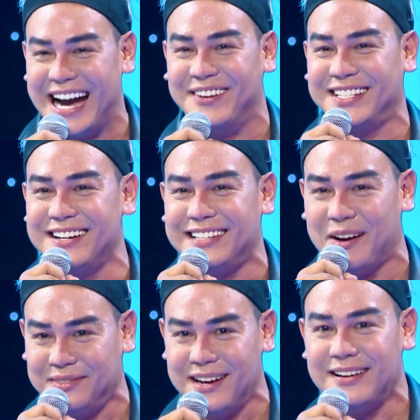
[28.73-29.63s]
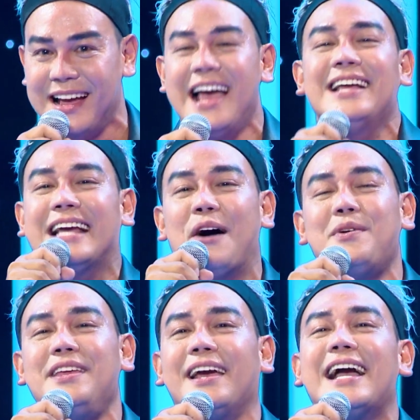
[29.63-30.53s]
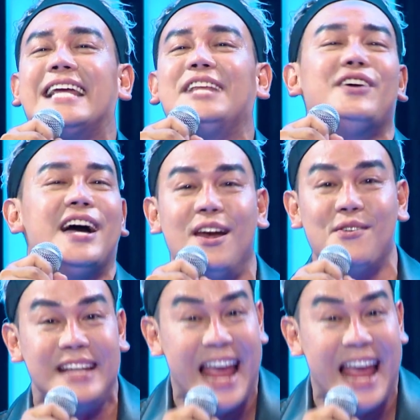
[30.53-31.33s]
chào trân trọng nhất chào quý vị khán giả truyền hình luôn